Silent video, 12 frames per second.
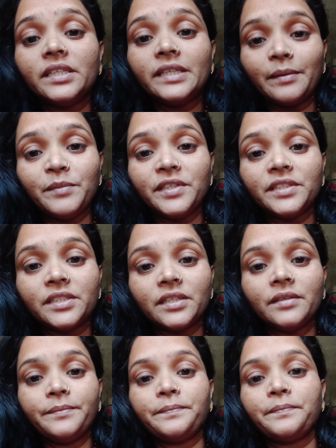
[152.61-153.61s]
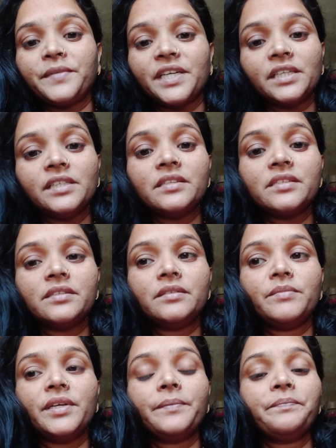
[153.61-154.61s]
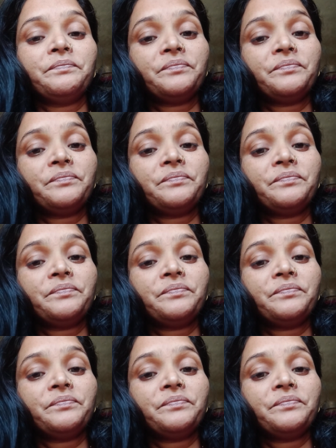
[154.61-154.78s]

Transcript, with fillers: की टैबलेट से प्रेगनेंसी में